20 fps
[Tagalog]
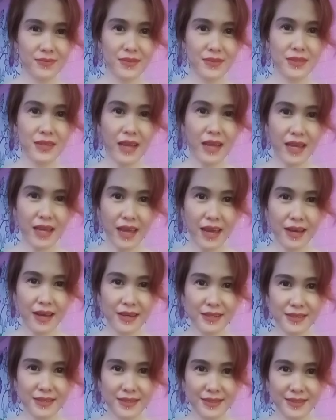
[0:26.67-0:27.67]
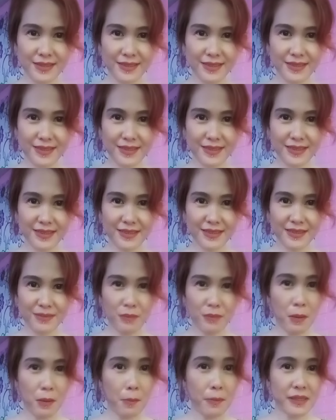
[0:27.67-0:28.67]
Hi ex,
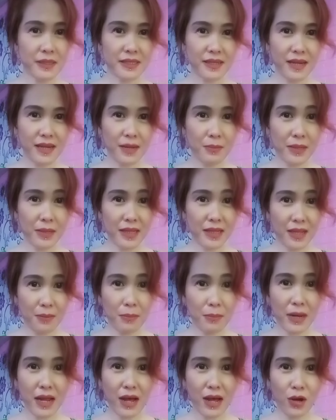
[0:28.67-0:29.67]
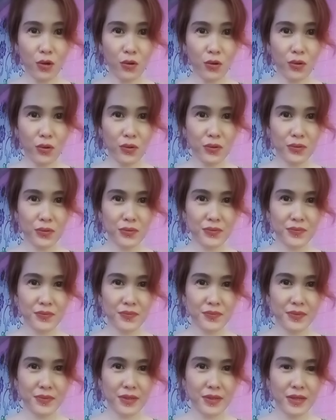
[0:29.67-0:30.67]
magpapasalamat ng pala ako
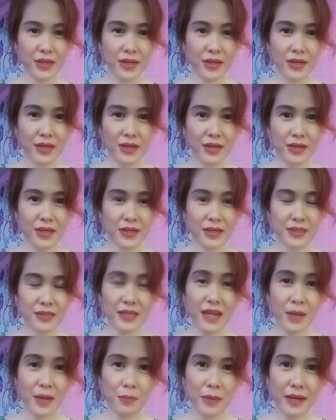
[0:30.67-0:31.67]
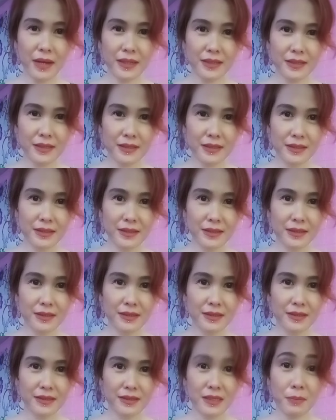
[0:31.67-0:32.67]
Salamat
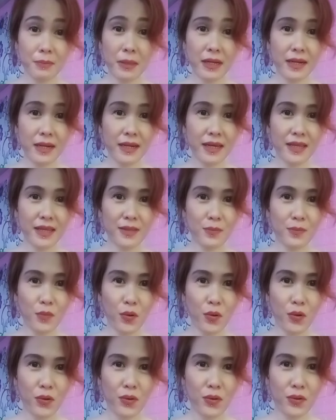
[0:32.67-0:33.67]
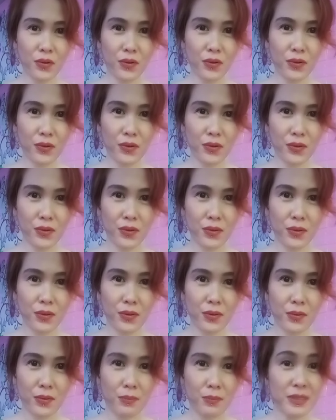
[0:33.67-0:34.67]
sa pananakit mo.
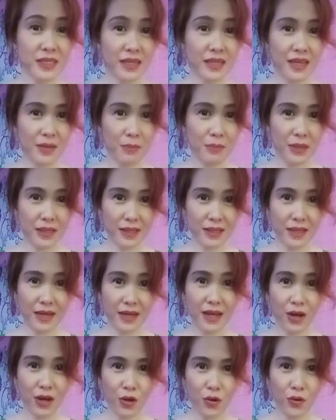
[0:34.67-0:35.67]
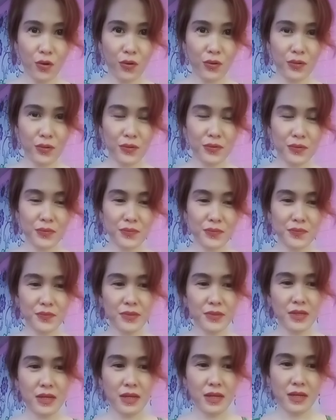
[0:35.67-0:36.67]
Mas naging matatag ako.
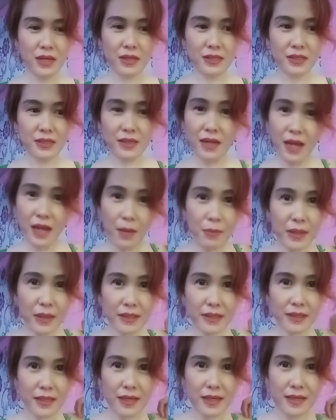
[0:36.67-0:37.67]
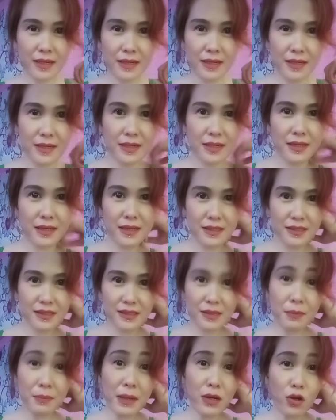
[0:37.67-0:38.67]
Salamat din
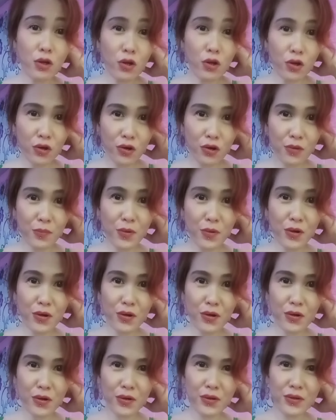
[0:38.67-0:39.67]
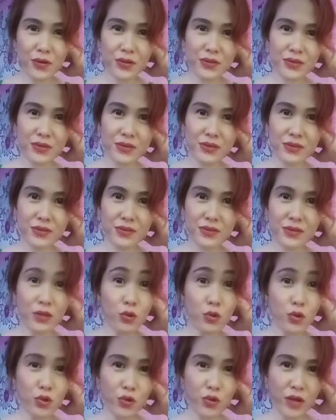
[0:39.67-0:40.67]
sa panloloko mo.
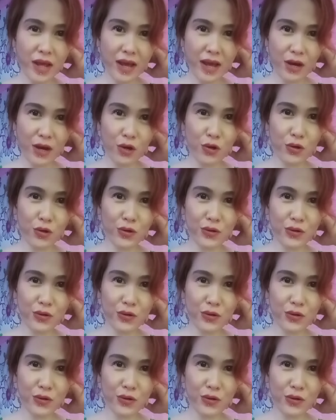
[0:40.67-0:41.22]
Natuto na ako.